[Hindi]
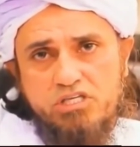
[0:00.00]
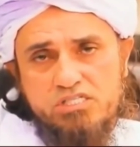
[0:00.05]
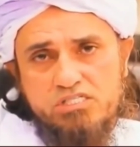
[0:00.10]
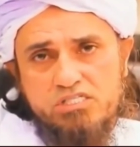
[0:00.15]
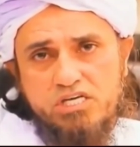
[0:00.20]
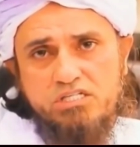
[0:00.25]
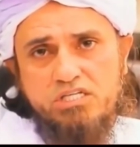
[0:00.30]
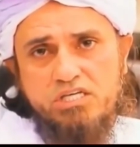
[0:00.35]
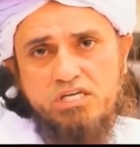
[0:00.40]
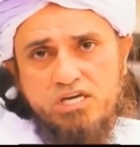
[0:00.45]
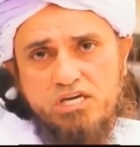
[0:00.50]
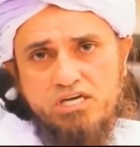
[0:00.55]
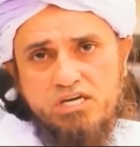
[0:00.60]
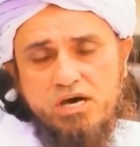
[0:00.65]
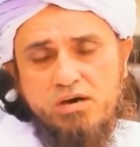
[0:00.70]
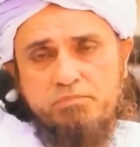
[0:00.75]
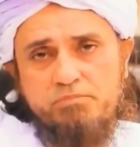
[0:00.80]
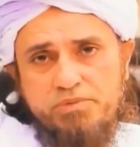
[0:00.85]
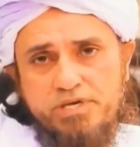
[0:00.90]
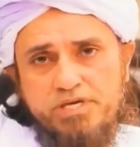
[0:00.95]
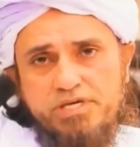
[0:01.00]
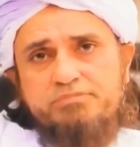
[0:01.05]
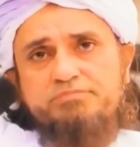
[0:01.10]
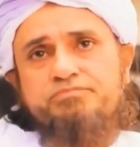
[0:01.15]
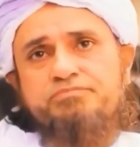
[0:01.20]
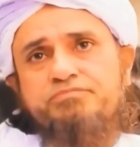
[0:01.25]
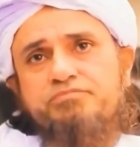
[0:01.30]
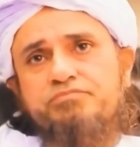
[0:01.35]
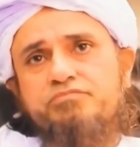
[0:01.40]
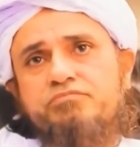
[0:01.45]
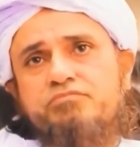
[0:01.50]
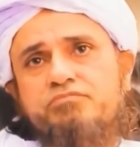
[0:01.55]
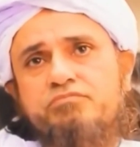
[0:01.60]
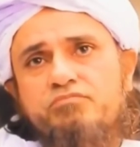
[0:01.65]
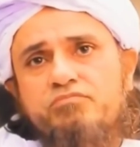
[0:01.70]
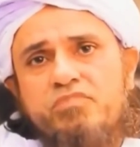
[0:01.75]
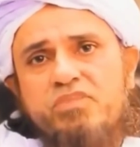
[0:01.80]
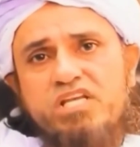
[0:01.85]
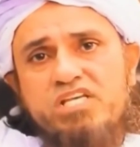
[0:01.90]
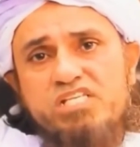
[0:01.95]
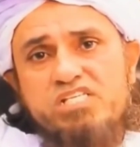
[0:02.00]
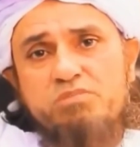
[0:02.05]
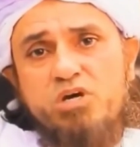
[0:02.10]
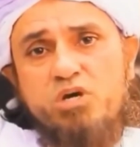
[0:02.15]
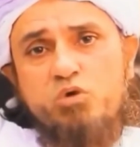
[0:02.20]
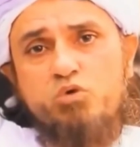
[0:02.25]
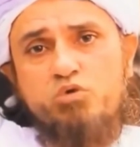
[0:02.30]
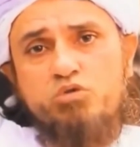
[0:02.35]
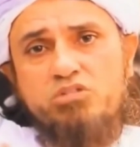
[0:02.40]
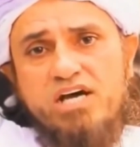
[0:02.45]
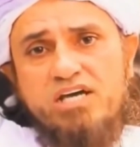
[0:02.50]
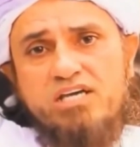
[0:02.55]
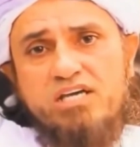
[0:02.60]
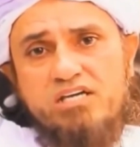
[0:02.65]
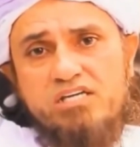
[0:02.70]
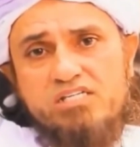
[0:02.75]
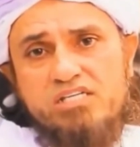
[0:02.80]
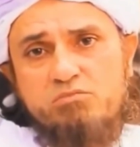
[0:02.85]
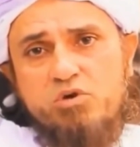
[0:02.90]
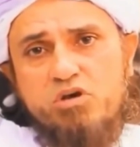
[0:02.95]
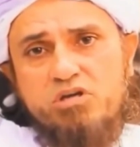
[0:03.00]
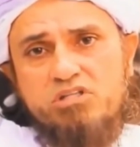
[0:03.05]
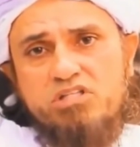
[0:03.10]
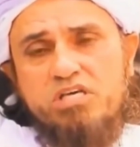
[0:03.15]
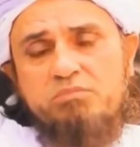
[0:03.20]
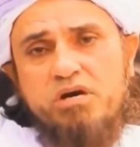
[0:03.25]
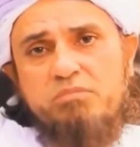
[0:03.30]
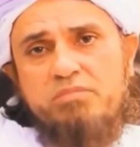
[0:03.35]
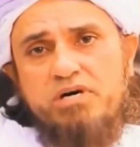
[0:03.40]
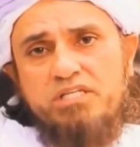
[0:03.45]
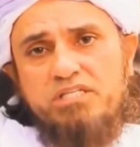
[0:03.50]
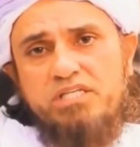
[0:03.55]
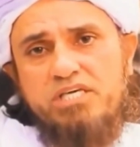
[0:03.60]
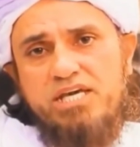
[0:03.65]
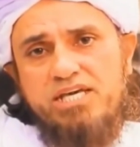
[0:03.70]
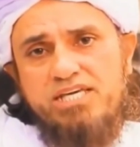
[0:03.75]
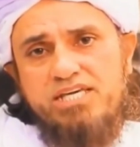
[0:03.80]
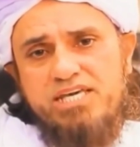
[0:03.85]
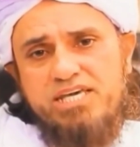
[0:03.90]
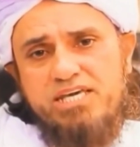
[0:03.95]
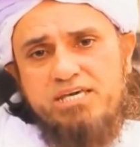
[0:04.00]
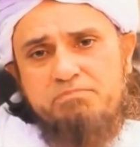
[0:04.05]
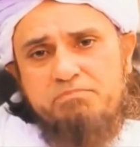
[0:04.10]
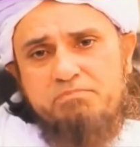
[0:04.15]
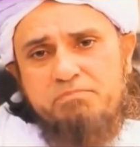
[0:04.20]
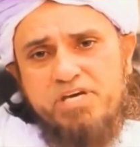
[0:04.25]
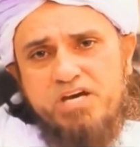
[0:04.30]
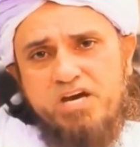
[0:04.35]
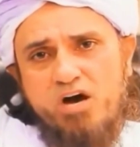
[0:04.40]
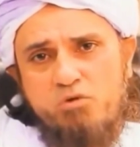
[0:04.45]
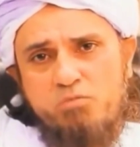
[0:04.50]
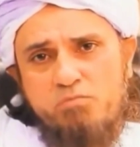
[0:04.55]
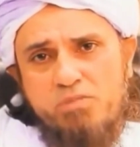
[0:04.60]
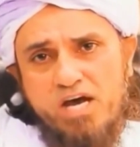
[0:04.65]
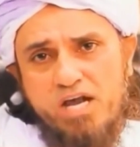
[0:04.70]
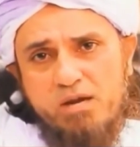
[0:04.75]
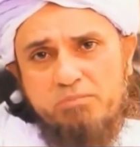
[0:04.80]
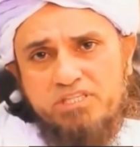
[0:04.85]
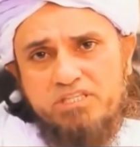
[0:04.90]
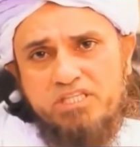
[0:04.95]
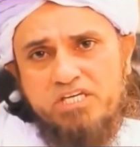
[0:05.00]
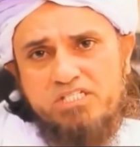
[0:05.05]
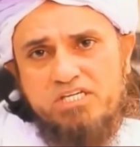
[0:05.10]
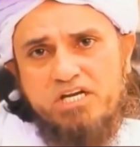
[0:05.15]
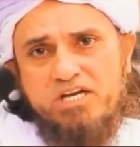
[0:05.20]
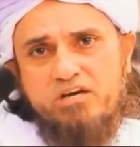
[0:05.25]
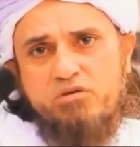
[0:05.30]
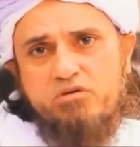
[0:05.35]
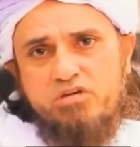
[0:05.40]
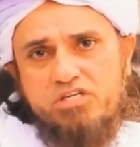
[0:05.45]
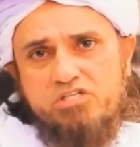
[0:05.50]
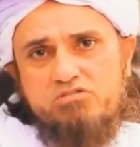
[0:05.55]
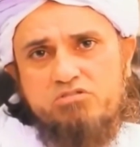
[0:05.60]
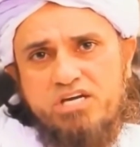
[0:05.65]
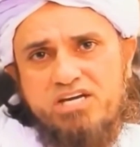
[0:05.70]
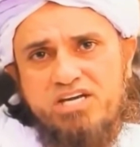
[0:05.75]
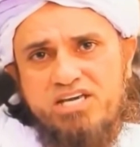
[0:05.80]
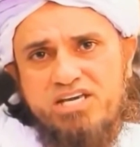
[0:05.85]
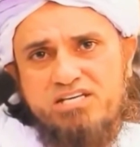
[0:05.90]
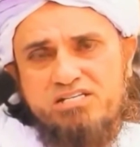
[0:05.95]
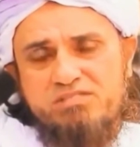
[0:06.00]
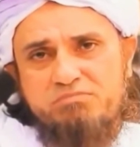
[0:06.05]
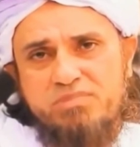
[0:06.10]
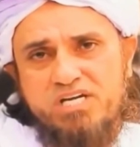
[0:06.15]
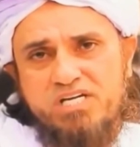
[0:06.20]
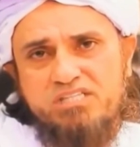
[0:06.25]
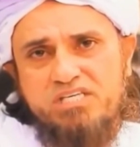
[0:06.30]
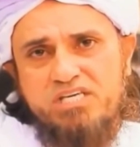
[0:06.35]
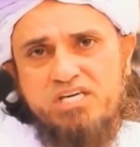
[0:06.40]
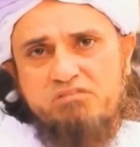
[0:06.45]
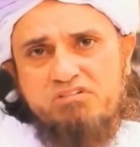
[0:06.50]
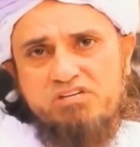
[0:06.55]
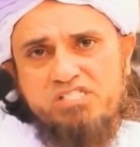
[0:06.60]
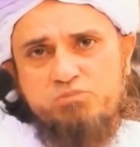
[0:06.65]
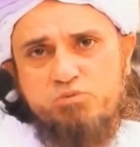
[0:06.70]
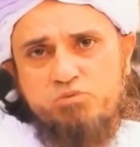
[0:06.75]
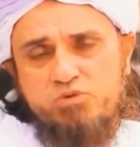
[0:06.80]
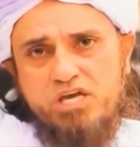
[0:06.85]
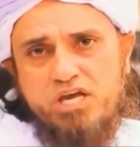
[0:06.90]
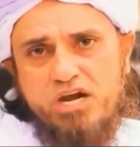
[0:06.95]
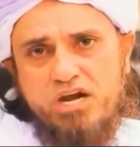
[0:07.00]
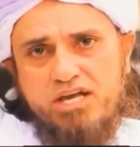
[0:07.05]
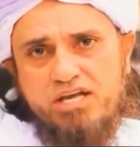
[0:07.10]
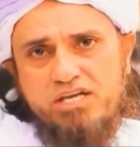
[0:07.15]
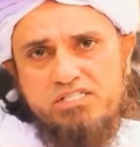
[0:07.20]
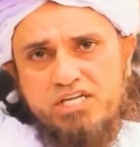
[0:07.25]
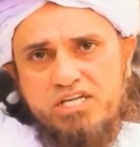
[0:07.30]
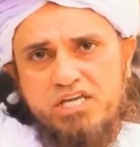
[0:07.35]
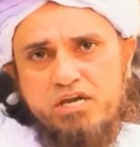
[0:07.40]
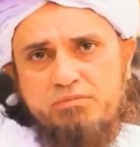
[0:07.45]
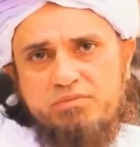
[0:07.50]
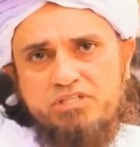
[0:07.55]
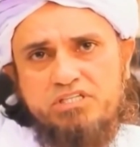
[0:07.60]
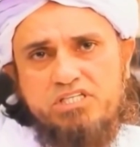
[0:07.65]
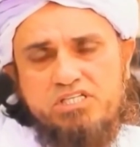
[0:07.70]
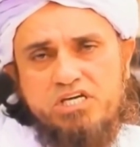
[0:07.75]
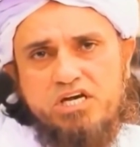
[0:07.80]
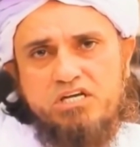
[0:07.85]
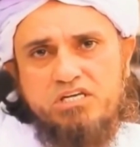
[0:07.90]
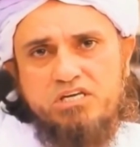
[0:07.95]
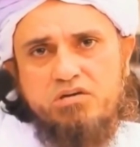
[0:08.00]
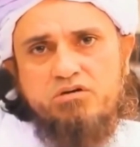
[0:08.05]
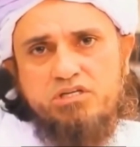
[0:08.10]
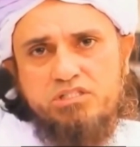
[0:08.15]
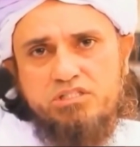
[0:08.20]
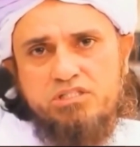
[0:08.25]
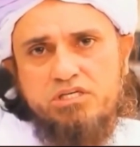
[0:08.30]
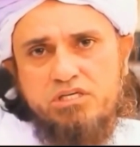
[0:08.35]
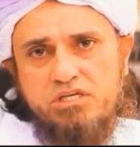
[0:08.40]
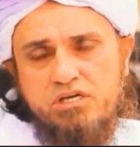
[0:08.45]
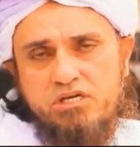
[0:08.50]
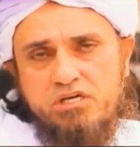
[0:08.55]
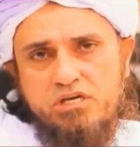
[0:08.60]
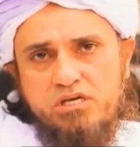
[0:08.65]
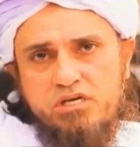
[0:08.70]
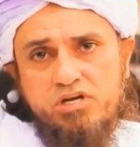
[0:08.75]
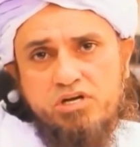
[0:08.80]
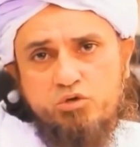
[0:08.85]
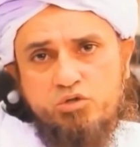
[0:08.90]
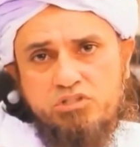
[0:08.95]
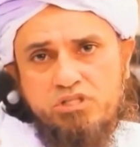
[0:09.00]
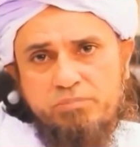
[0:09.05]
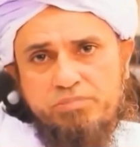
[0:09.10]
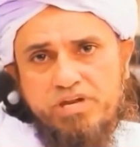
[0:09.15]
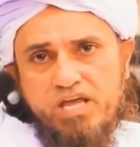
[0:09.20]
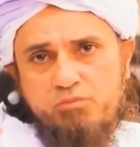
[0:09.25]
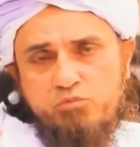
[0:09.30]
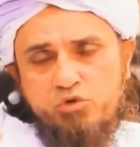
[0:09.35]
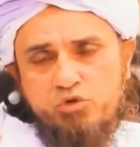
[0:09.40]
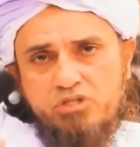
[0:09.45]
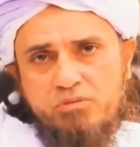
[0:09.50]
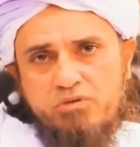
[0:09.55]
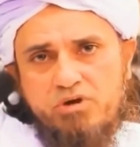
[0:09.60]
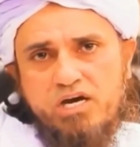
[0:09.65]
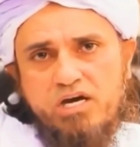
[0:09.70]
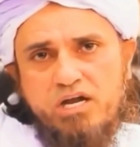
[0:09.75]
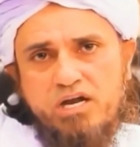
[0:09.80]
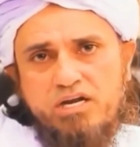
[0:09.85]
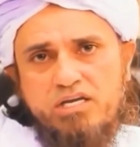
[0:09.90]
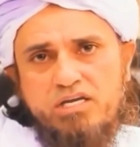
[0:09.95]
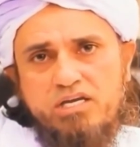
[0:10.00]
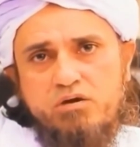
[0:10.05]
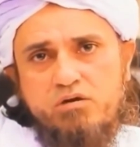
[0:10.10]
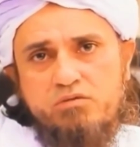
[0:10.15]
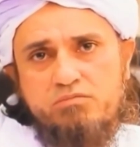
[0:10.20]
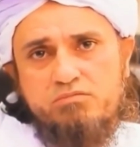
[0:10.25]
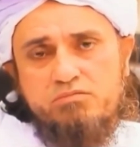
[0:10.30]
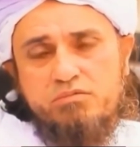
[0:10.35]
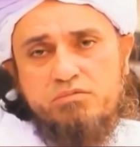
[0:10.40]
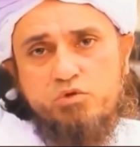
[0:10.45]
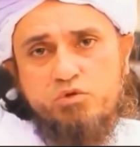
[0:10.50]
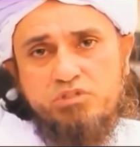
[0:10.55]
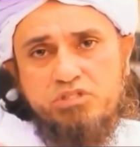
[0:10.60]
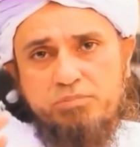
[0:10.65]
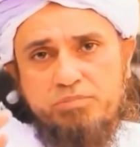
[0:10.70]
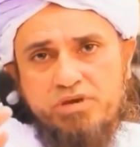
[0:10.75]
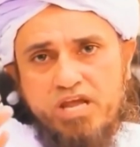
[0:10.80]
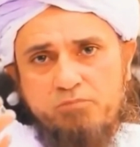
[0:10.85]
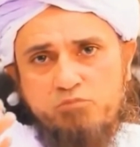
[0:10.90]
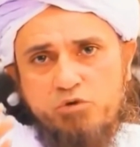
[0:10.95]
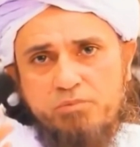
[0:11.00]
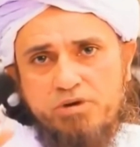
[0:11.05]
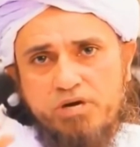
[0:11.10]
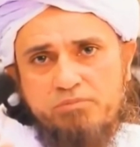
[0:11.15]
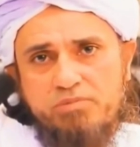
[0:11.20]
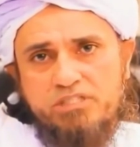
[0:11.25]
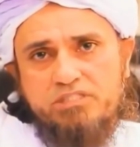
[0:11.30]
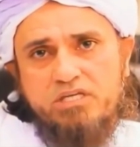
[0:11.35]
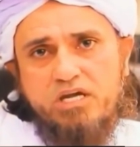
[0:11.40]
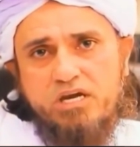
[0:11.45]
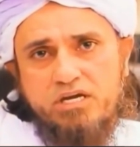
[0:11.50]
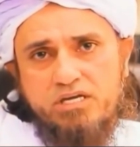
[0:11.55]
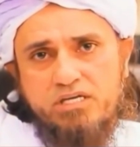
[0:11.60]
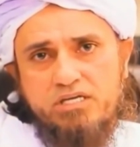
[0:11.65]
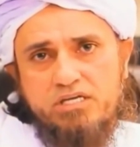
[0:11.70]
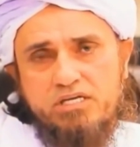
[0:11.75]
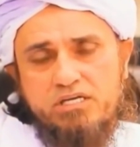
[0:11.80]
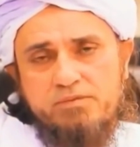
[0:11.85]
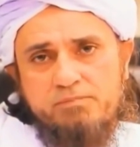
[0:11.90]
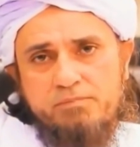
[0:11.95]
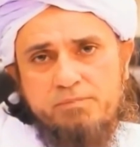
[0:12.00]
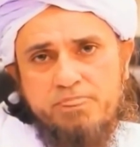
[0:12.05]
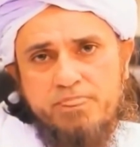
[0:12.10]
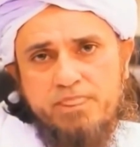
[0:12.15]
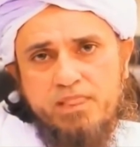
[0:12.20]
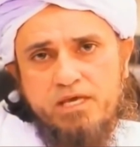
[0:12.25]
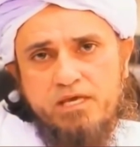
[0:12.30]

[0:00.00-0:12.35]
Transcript: औरत की आज़ादी के नाम पे इसमें खुदा की कसम औरत की बर्बादी है ये बिकाऊ माल बनता जा रहा है औरत जो है ना एक मर्द की हवस पूरी करने का जरिया बनती जा रही है औरत औरत खुद अपने आप को तबाह कर रही है खुद अपने आप को बर्बाद कर रही है